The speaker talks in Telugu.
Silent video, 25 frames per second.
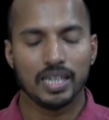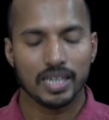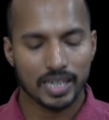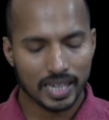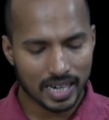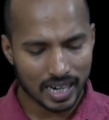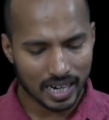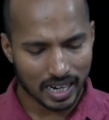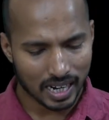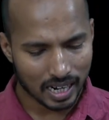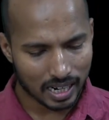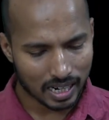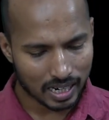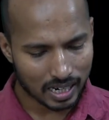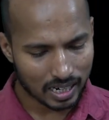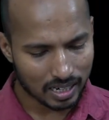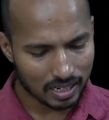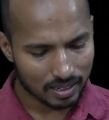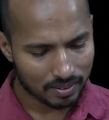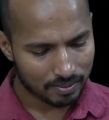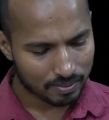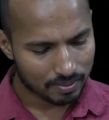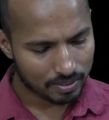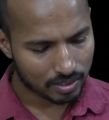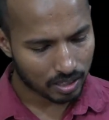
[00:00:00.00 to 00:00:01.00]
ఇక్కడ
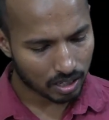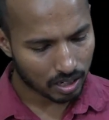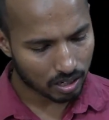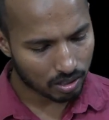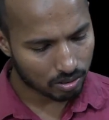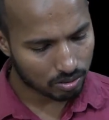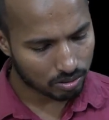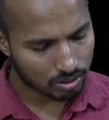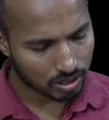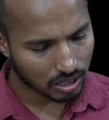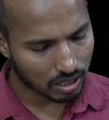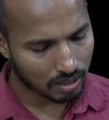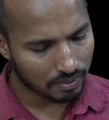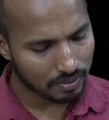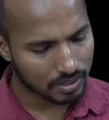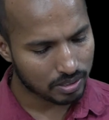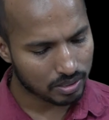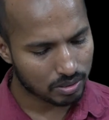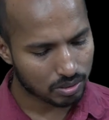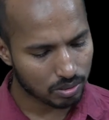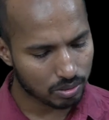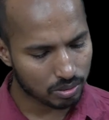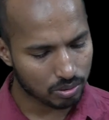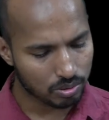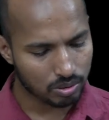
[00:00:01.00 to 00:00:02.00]
తను
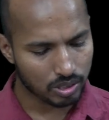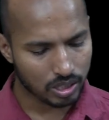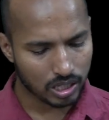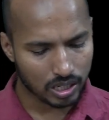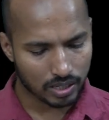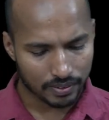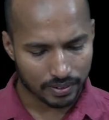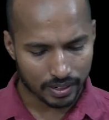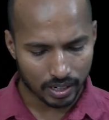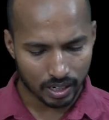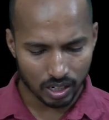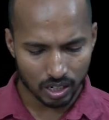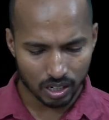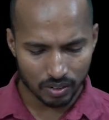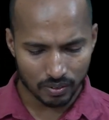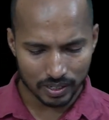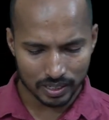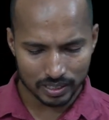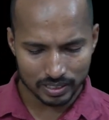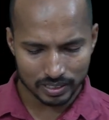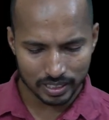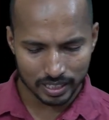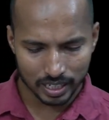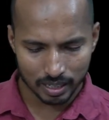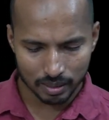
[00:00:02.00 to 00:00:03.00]
సెలవిస్తూ ఇరవై రెండవ
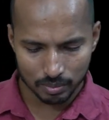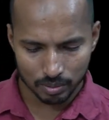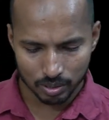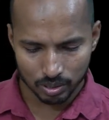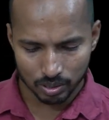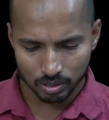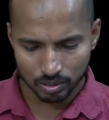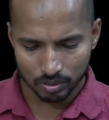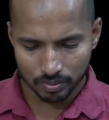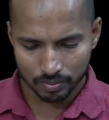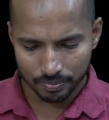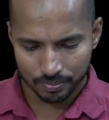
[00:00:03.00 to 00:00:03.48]
అధ్యాయంలో